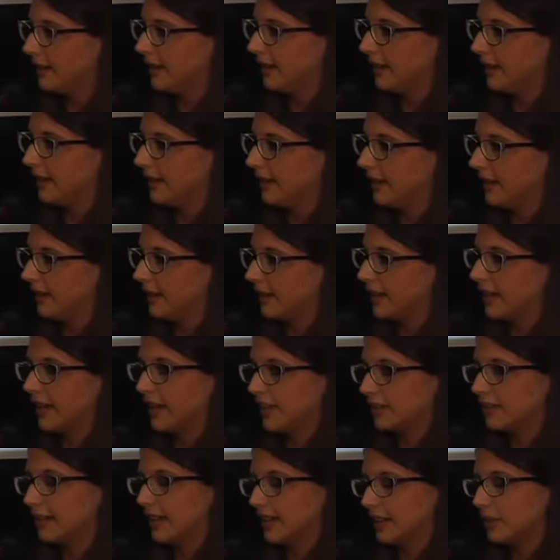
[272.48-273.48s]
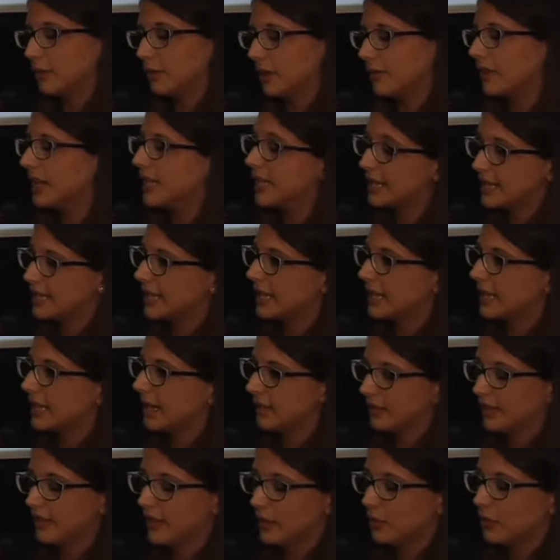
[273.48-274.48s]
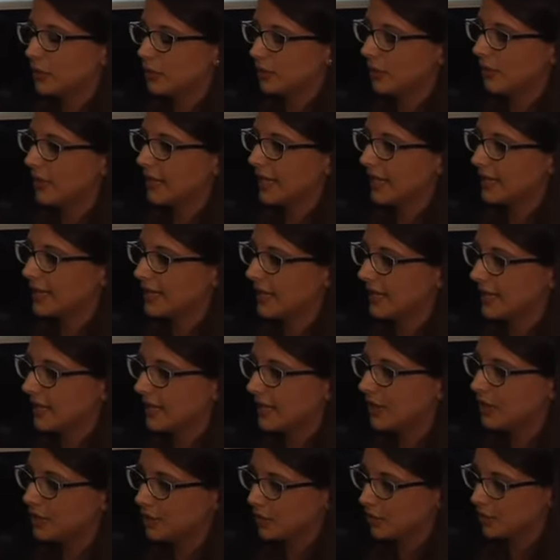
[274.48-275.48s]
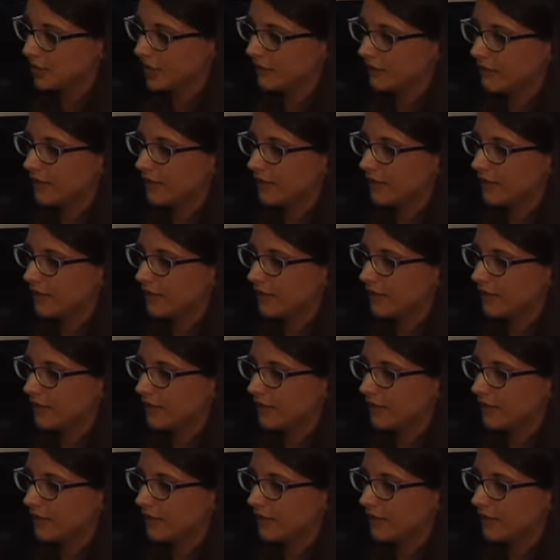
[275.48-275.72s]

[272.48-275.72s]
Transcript: eh, e a, valenza, a, dare loro una valenza religiosa.